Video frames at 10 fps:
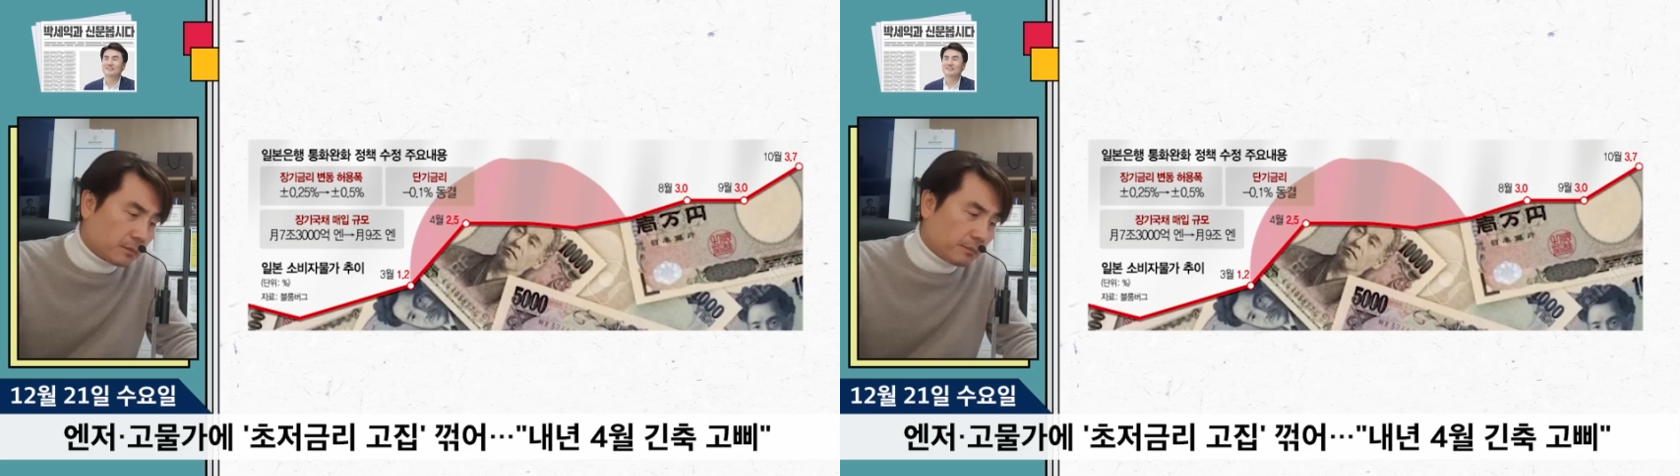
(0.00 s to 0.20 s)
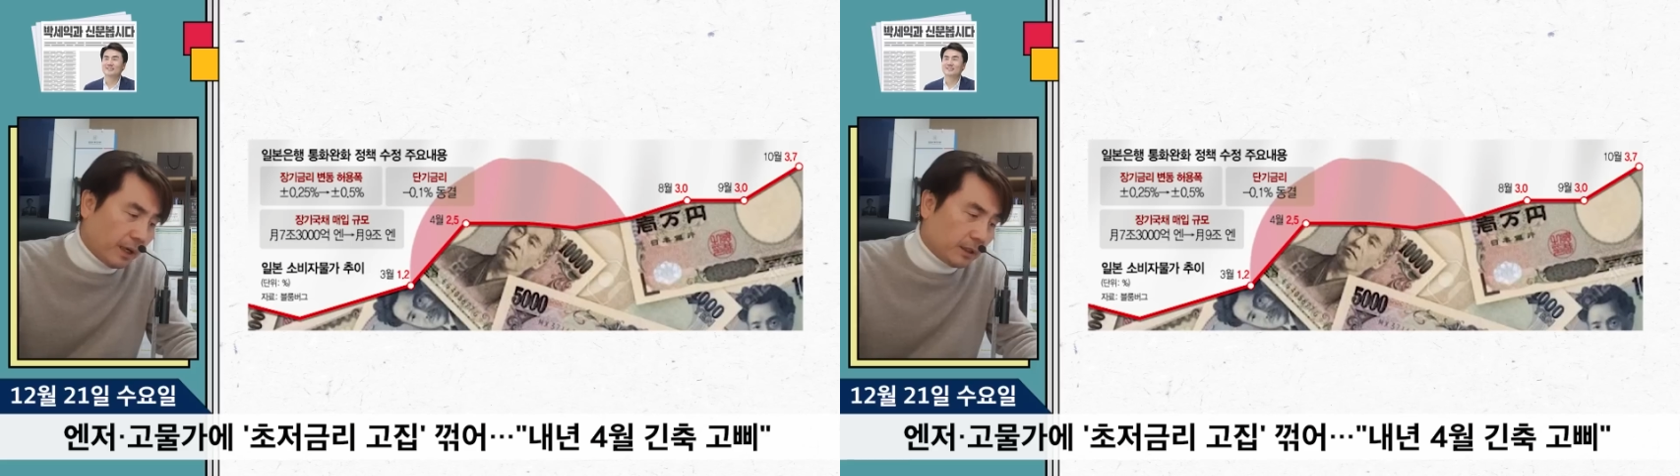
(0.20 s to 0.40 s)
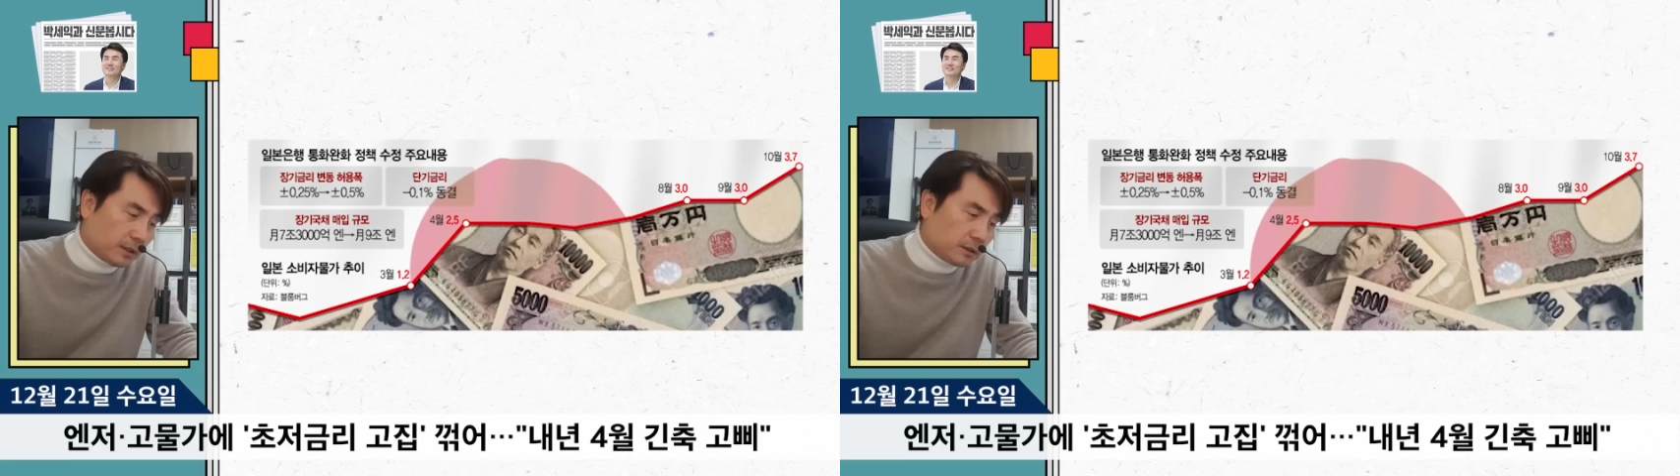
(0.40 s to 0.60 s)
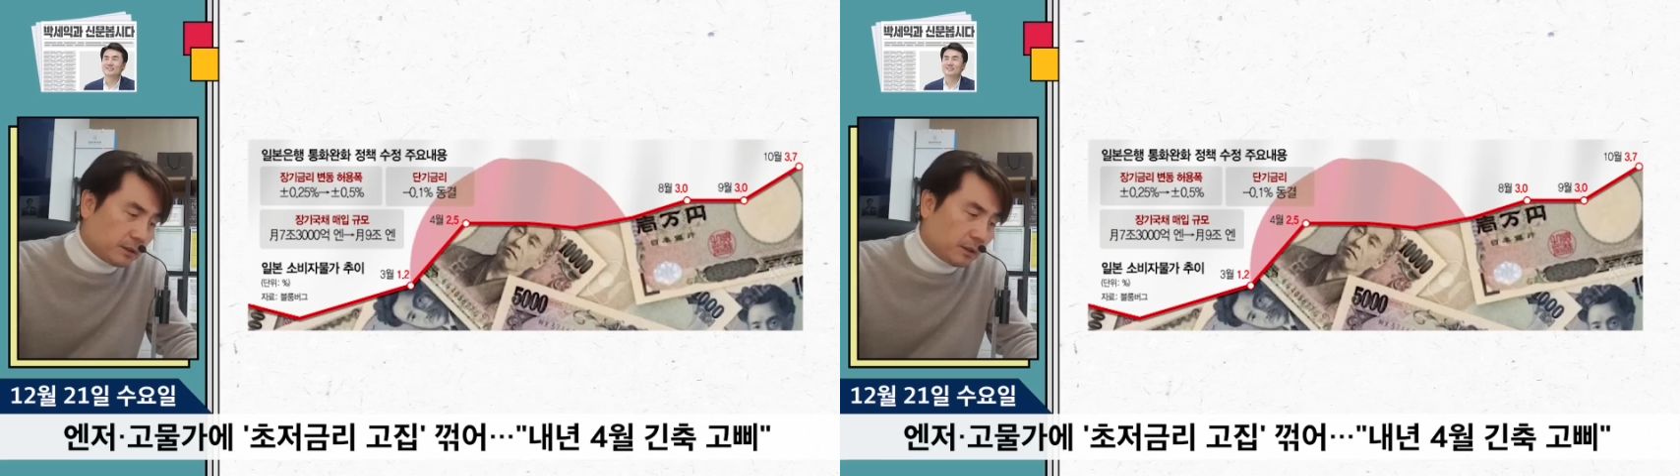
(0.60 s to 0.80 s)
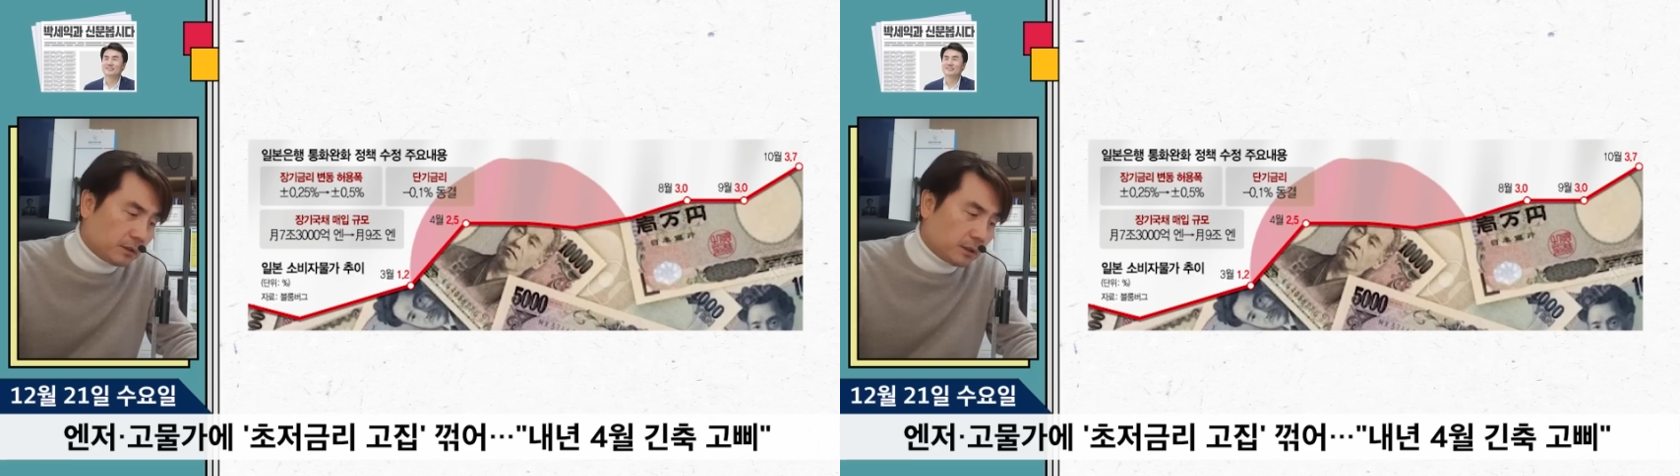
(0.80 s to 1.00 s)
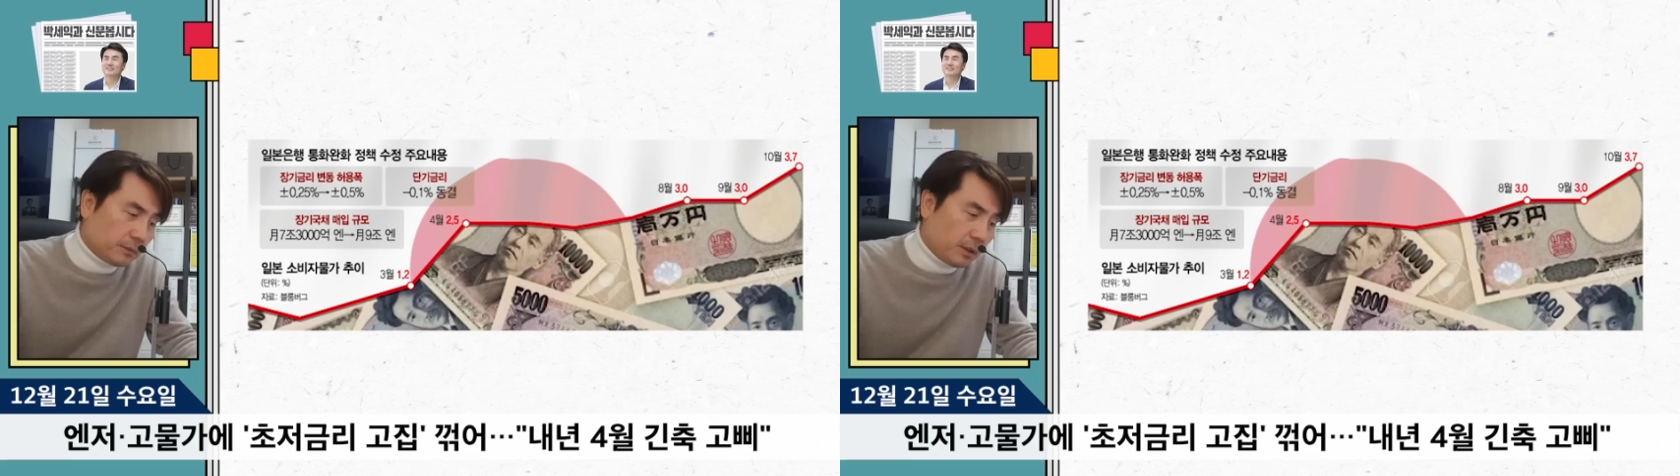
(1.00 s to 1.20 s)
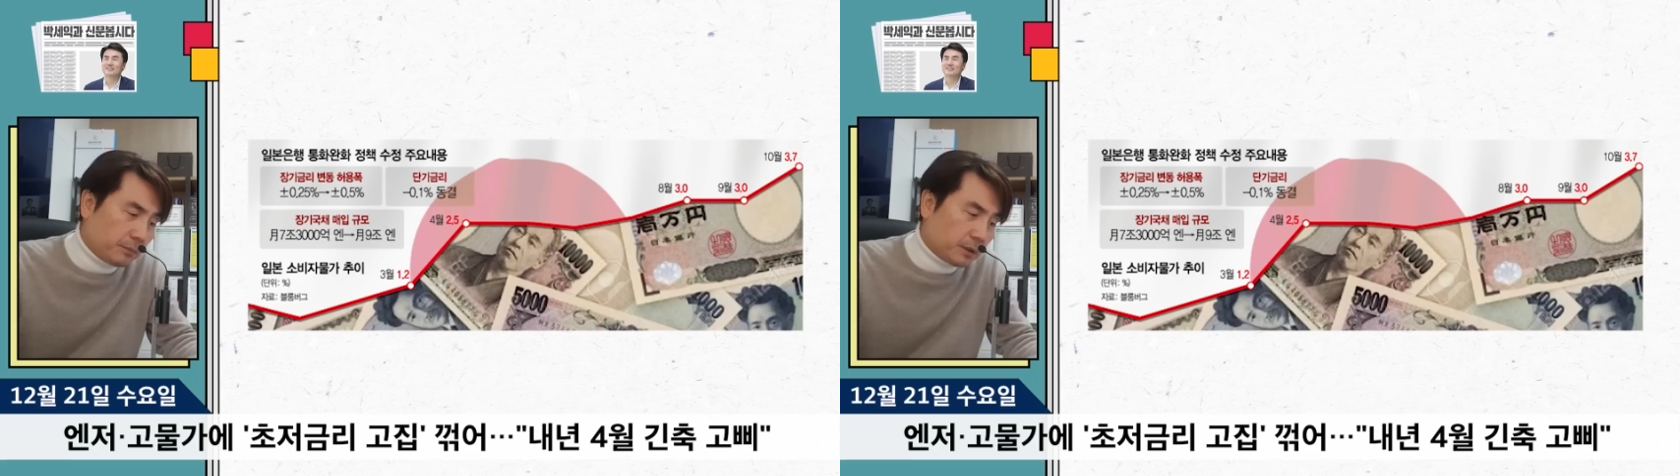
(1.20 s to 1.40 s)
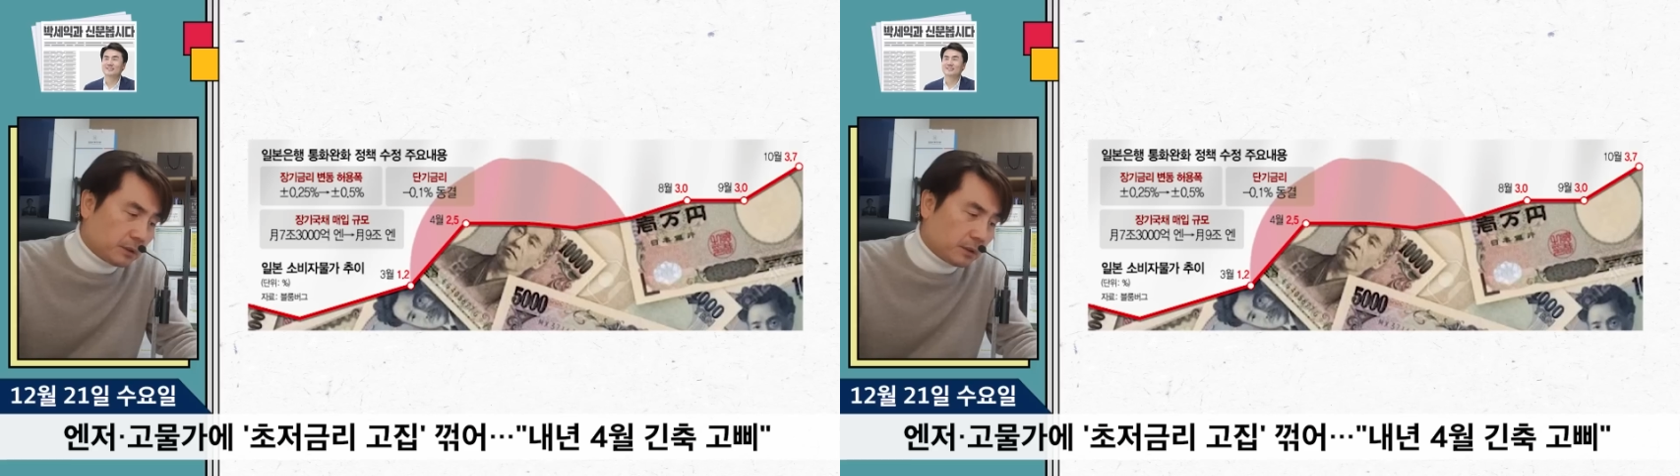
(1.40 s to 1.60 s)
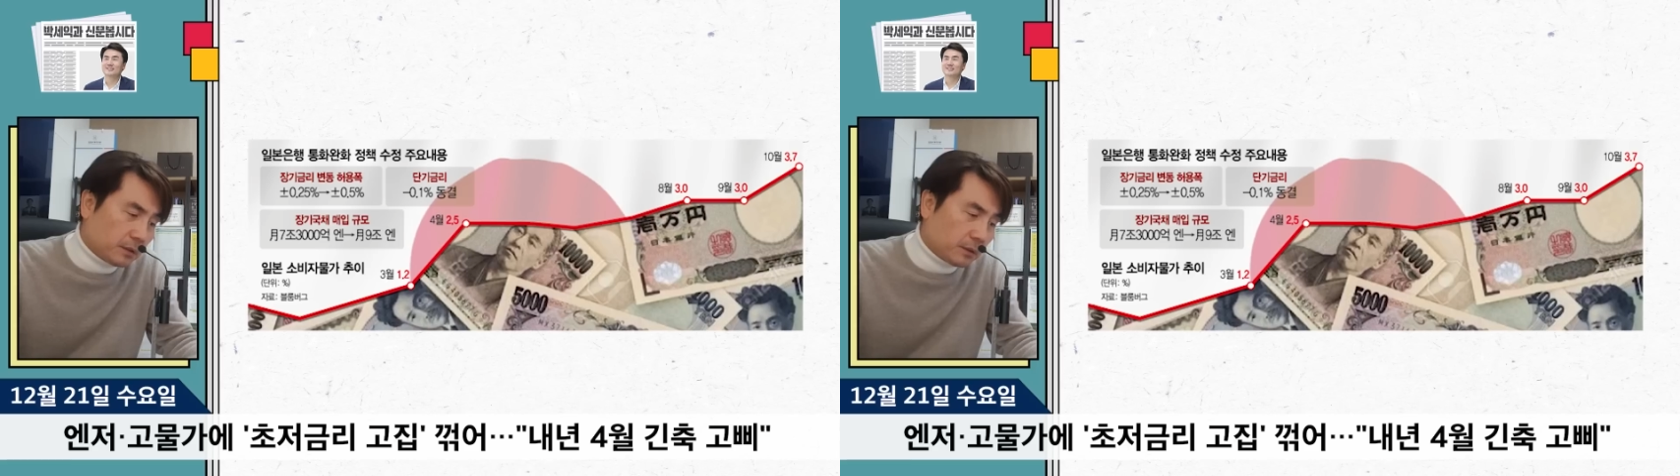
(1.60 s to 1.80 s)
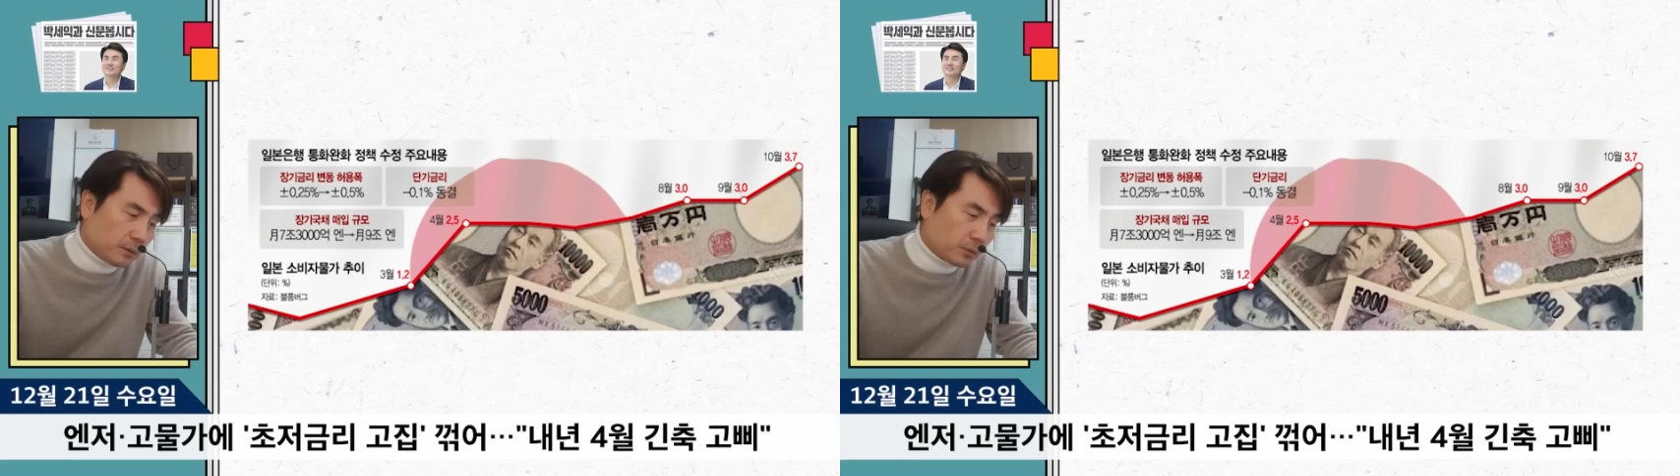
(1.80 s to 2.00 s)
마이너스 0.1%로